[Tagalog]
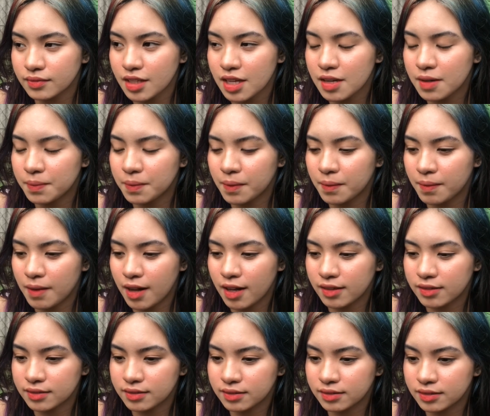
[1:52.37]
ano po
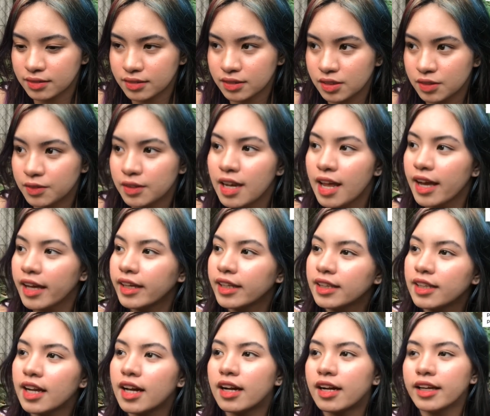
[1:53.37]
ba? wala, ayun
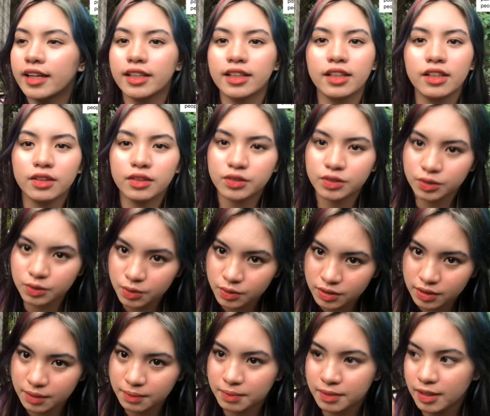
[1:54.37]
lang. Ayun lang gusto
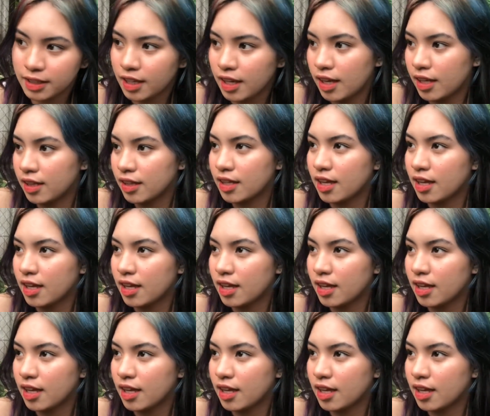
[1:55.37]
kong sabihin